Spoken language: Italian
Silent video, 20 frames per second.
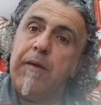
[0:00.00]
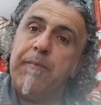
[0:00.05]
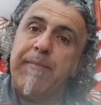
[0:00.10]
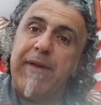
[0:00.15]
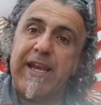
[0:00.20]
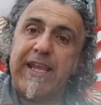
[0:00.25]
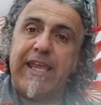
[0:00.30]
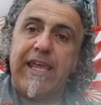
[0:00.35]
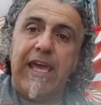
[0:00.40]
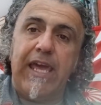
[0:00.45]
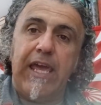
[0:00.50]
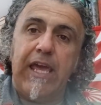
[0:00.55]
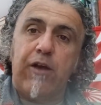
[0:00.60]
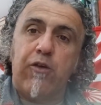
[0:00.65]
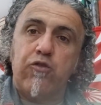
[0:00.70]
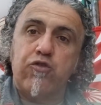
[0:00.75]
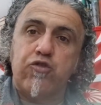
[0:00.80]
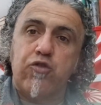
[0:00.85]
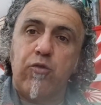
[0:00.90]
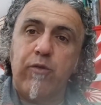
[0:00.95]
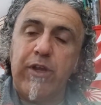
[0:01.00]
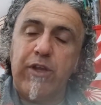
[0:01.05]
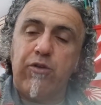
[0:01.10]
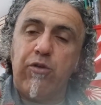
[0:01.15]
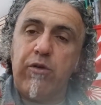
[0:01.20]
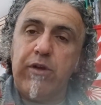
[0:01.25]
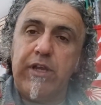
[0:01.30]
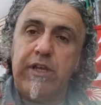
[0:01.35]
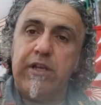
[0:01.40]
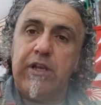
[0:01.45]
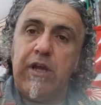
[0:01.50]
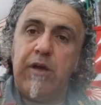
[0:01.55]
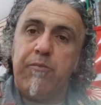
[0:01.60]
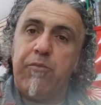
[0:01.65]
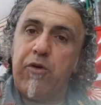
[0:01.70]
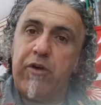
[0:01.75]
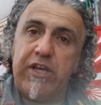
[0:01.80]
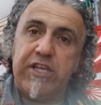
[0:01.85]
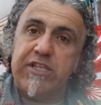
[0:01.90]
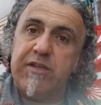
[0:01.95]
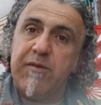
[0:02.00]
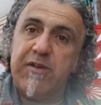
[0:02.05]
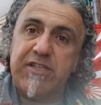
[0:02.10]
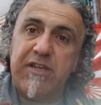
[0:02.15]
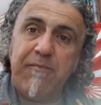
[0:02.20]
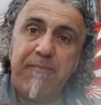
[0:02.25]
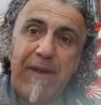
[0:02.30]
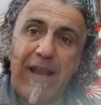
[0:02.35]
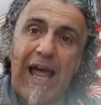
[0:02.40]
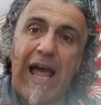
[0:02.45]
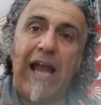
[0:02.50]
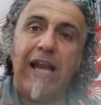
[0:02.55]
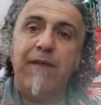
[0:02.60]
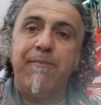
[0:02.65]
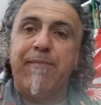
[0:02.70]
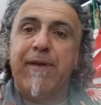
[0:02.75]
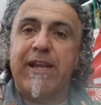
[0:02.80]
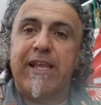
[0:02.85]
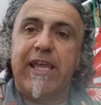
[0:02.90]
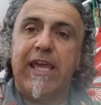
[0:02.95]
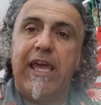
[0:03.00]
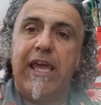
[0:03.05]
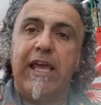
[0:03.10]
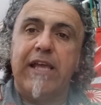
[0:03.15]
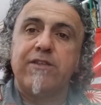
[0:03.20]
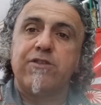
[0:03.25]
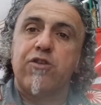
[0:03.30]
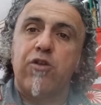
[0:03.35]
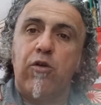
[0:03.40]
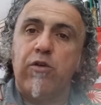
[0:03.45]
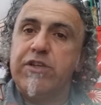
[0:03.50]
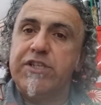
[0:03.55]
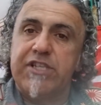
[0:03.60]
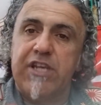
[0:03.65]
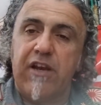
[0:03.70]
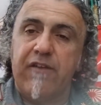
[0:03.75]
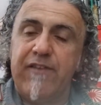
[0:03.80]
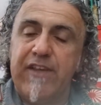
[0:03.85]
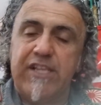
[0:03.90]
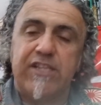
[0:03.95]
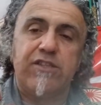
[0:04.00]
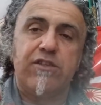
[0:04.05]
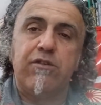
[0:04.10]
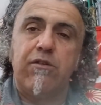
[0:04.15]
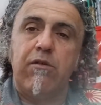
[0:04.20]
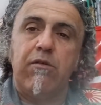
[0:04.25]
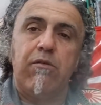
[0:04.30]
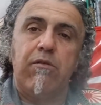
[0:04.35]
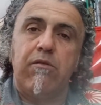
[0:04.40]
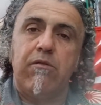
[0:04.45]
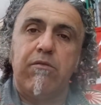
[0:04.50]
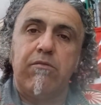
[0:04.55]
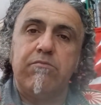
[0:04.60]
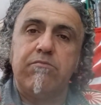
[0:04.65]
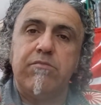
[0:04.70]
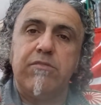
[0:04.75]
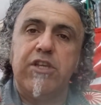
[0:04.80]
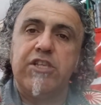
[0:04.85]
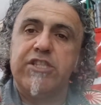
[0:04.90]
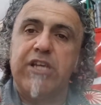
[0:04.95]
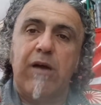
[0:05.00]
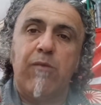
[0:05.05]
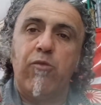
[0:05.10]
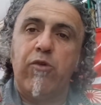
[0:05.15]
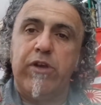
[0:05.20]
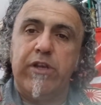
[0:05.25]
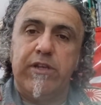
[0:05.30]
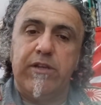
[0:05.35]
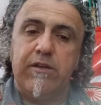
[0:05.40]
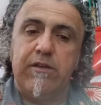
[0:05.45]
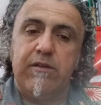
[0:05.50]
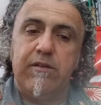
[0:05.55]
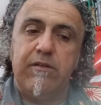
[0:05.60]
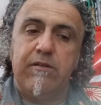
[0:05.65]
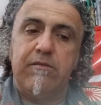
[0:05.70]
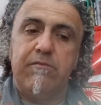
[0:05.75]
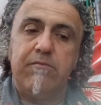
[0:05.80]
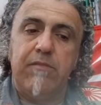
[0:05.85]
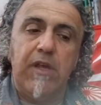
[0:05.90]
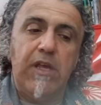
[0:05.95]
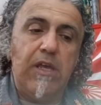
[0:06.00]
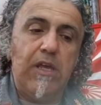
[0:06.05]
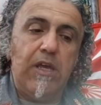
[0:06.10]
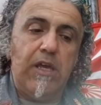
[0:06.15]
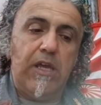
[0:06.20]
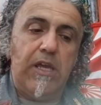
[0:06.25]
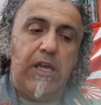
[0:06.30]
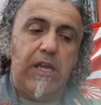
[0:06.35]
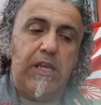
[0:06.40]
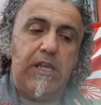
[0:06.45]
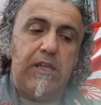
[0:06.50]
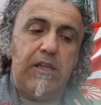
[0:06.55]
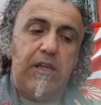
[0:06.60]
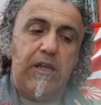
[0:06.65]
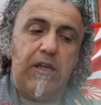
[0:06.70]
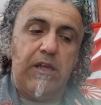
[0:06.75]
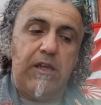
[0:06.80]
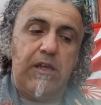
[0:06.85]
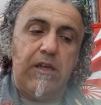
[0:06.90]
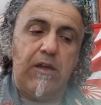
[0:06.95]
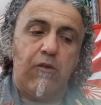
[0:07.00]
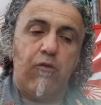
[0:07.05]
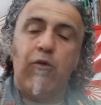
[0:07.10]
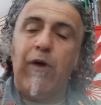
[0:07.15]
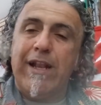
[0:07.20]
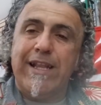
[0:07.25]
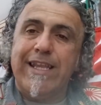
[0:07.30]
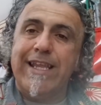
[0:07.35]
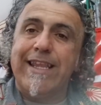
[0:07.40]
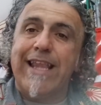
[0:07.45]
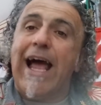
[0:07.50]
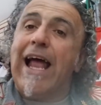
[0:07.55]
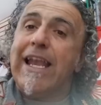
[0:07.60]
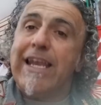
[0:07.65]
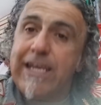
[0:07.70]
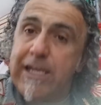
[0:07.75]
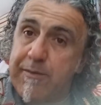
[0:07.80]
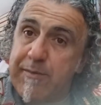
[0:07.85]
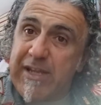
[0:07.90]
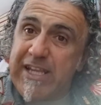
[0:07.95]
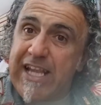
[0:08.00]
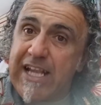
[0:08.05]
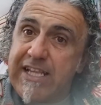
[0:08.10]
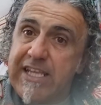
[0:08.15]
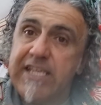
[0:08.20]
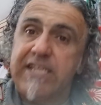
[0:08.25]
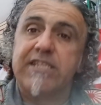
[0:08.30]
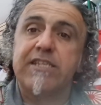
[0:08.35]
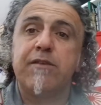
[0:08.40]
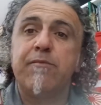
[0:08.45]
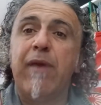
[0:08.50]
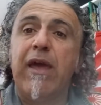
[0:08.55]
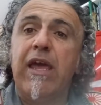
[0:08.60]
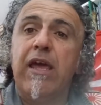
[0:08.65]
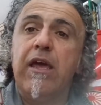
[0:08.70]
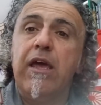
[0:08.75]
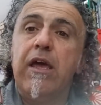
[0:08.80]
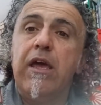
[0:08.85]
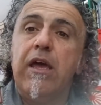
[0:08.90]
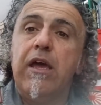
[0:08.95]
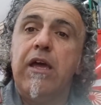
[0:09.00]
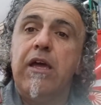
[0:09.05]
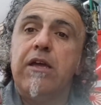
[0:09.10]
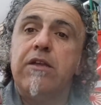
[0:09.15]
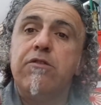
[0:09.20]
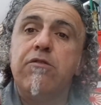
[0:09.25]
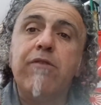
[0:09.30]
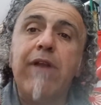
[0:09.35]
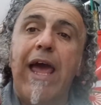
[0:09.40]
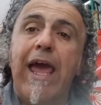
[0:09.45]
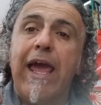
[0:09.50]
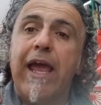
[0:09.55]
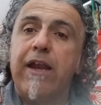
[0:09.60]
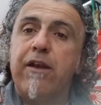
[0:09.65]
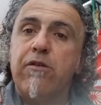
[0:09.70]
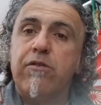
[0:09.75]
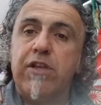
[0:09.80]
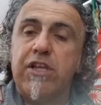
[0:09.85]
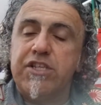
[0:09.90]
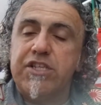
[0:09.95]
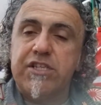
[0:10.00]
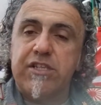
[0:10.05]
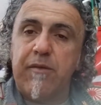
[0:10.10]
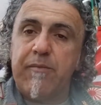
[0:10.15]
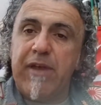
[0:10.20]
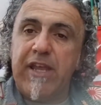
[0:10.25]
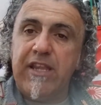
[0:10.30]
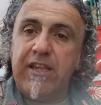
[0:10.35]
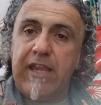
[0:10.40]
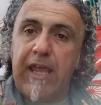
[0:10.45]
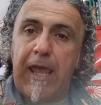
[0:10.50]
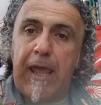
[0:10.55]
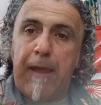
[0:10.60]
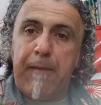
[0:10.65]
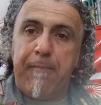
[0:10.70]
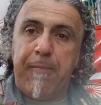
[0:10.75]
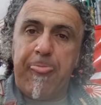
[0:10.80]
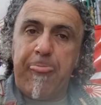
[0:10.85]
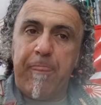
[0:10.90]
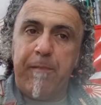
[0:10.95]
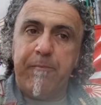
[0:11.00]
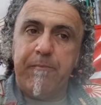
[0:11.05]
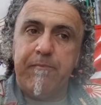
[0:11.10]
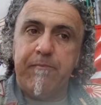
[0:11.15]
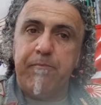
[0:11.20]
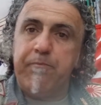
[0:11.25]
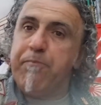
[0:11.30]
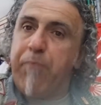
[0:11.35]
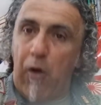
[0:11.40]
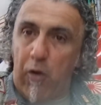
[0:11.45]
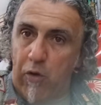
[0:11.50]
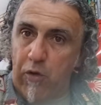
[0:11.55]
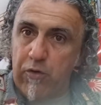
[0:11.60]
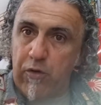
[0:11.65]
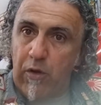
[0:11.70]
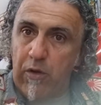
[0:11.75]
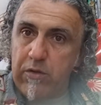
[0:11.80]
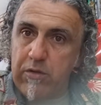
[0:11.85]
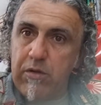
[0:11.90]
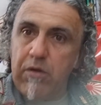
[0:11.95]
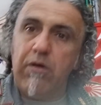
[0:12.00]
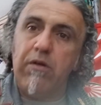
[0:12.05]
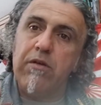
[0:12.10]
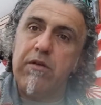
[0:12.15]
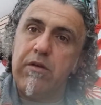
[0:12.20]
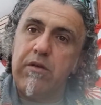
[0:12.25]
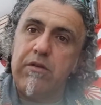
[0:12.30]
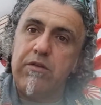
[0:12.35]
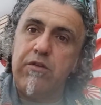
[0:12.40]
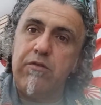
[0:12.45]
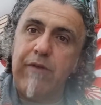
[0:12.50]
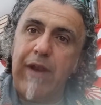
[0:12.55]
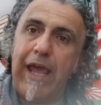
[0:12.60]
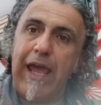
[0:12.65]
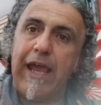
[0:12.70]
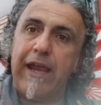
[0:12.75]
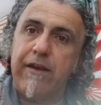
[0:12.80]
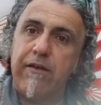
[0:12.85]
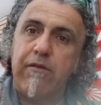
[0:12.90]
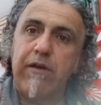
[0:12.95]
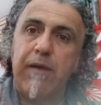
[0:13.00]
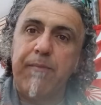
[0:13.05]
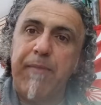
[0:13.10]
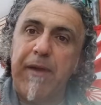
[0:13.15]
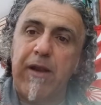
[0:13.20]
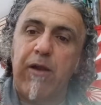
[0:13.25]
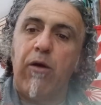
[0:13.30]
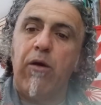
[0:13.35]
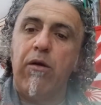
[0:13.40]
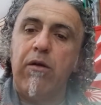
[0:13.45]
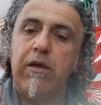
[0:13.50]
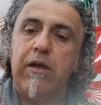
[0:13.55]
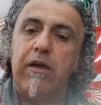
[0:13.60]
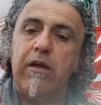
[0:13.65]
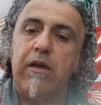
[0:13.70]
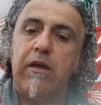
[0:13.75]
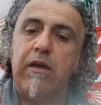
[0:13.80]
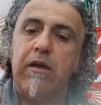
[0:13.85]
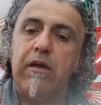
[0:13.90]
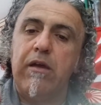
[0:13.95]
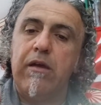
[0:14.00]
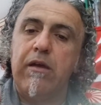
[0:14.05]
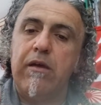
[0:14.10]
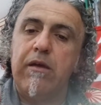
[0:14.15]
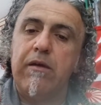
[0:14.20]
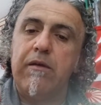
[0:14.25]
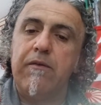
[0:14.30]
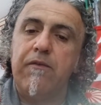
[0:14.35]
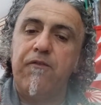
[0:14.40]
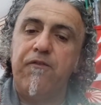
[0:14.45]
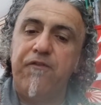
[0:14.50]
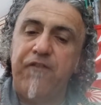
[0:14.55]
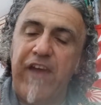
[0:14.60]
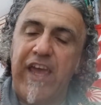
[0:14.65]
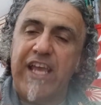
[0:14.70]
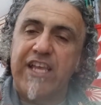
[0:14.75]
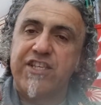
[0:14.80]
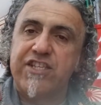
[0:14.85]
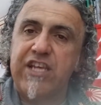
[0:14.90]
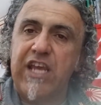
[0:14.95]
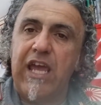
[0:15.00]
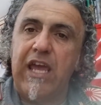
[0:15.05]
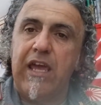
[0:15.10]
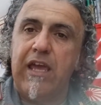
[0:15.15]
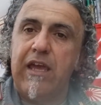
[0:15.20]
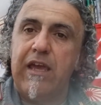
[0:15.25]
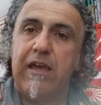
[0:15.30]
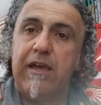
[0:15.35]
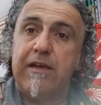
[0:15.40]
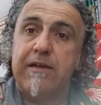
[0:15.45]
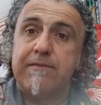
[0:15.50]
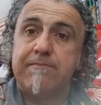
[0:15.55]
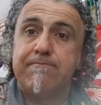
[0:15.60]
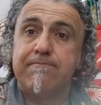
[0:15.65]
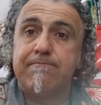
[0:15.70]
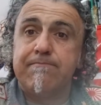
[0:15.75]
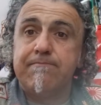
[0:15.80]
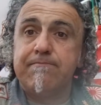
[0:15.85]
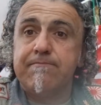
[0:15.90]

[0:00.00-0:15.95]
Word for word: perché costruito in pochissimi esemplari, perché entrò in servizio diciamo in, in eh, quantità limitatissime, di un aereo decisamente poco noto eh, di un aereo che però eh, fece